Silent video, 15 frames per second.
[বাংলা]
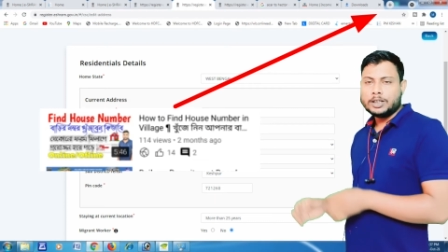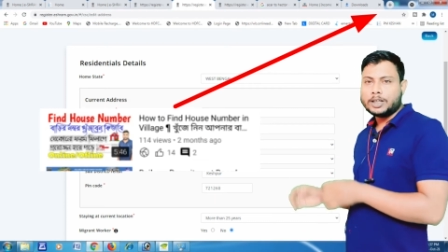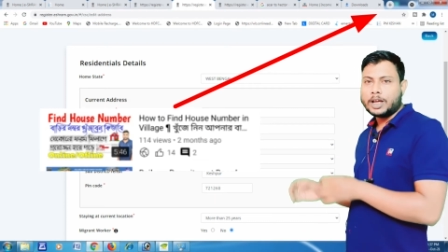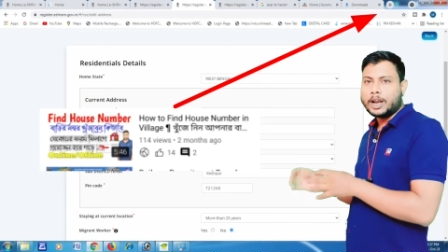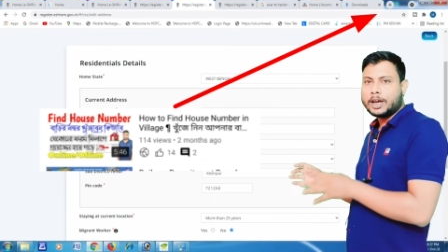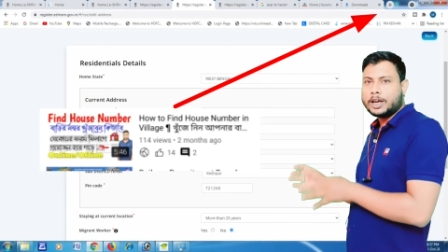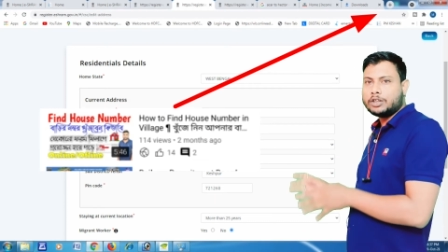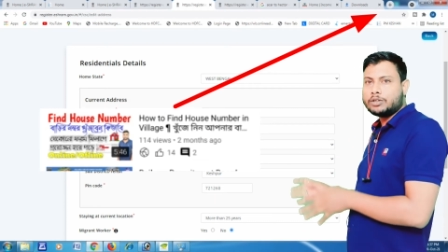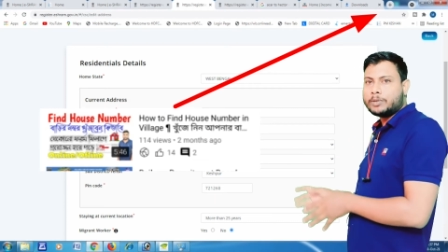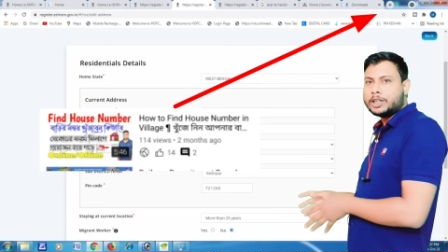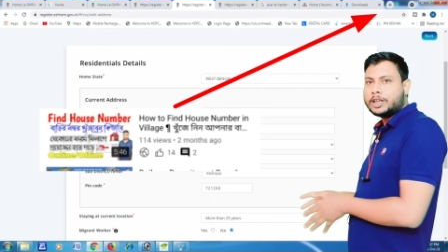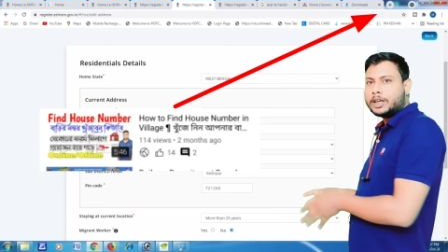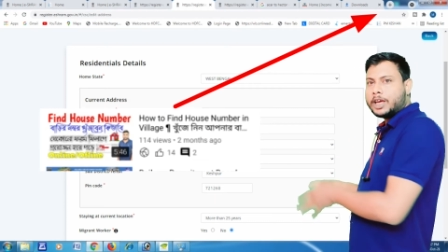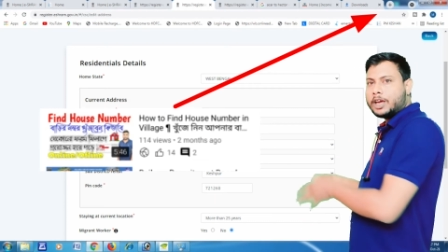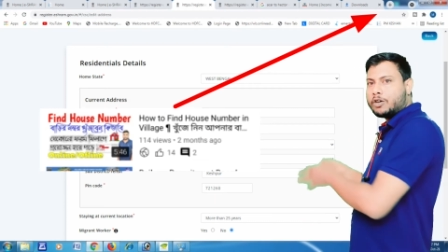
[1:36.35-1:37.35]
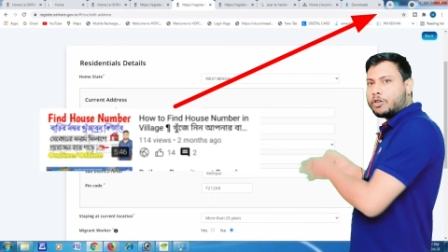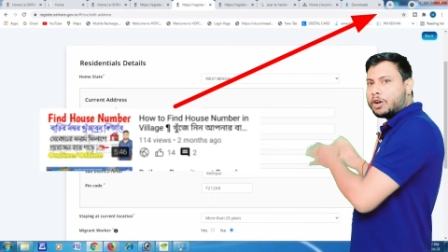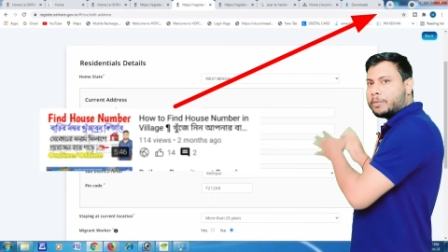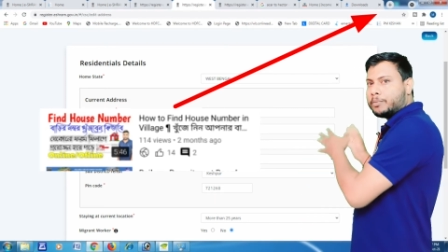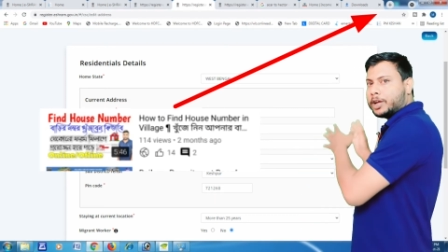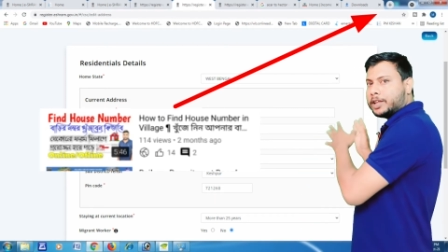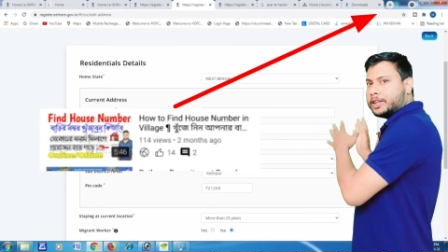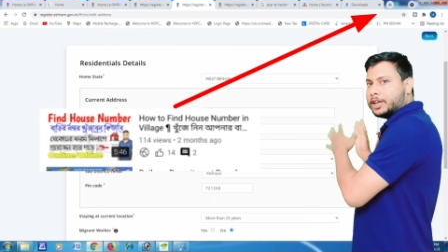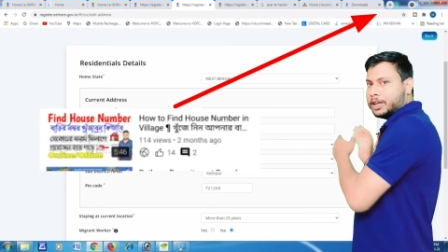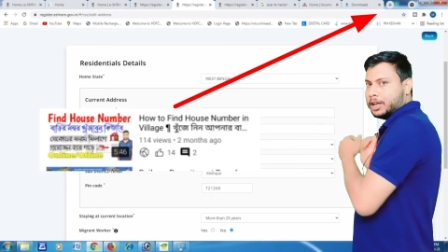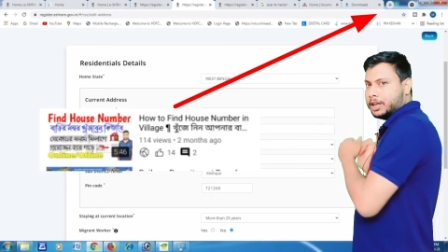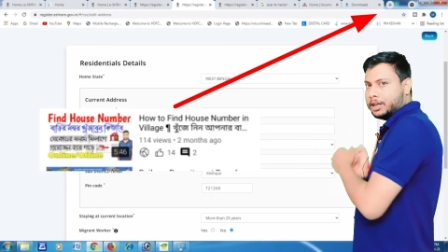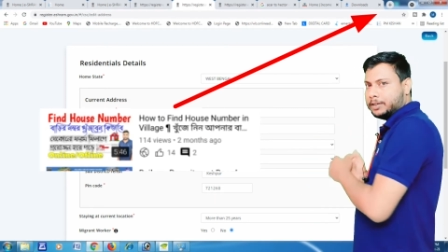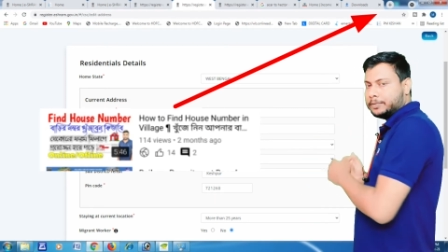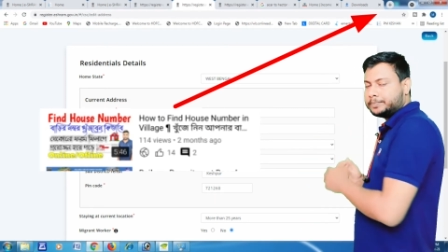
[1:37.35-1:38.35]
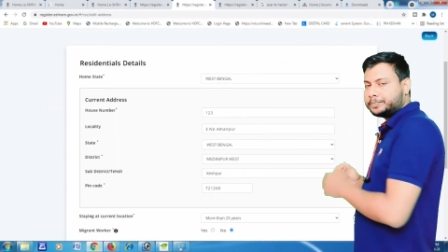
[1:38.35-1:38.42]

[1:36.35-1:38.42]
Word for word: তার আগে তোমাদেরকে এই কলামটা দেখিয়ে নিই